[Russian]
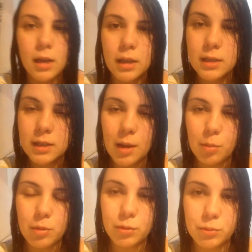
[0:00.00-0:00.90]
Я не
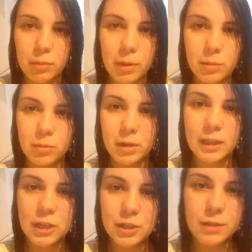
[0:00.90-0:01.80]
знаю, вот мой,
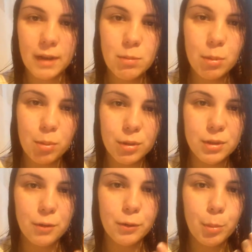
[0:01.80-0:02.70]
к нашей свадьбе
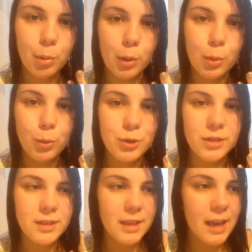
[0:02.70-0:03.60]
просто выпала куча
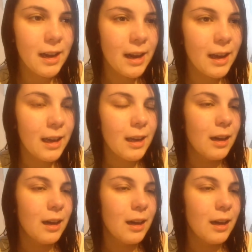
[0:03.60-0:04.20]
снега.